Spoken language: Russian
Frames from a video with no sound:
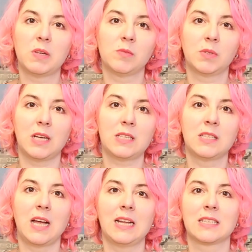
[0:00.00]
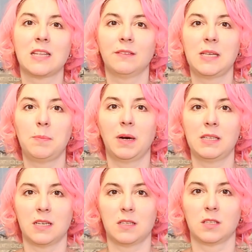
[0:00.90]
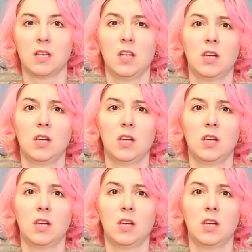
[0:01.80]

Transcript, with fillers: в первом классе дали основные понятия.